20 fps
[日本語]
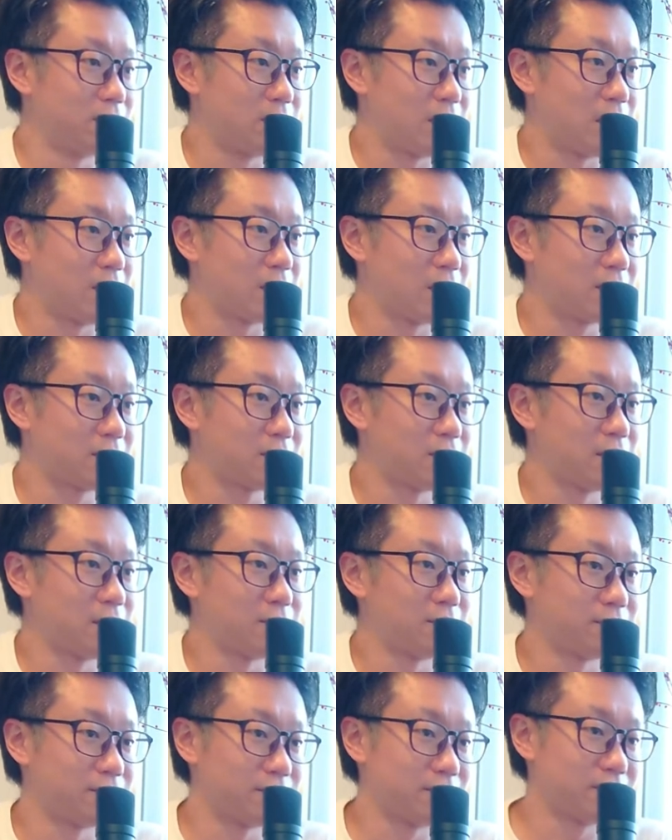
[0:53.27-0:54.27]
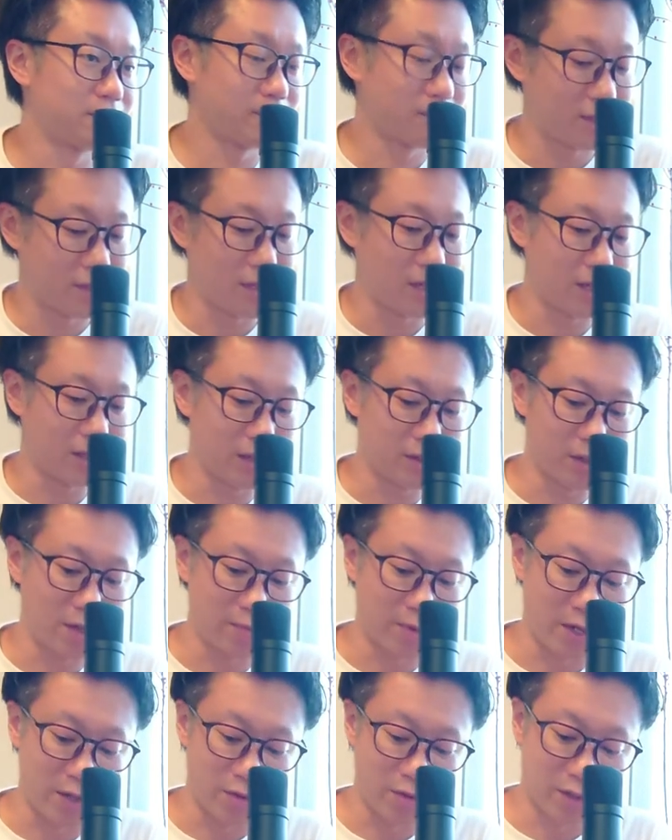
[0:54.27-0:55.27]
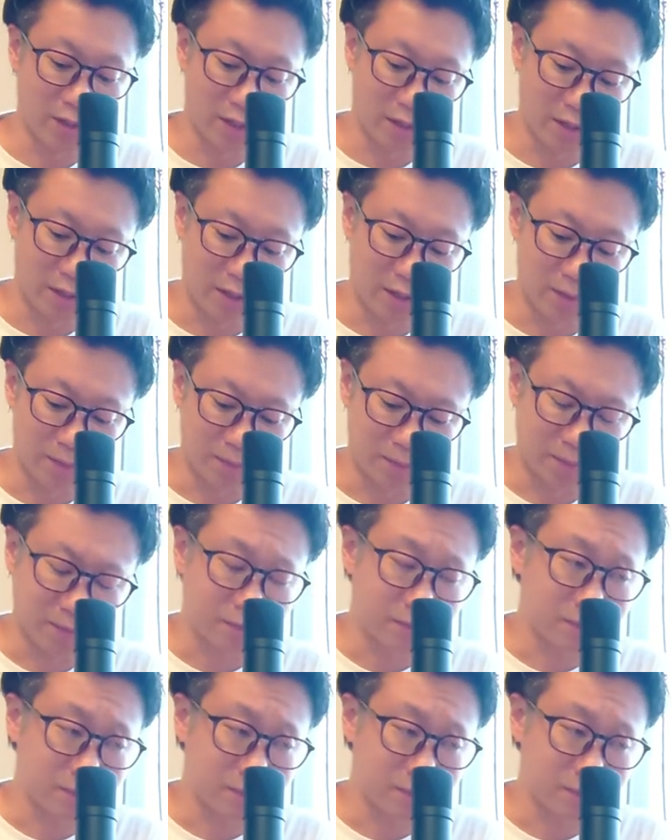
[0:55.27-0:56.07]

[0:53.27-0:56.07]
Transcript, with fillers: がたくさんやってくればいいのになって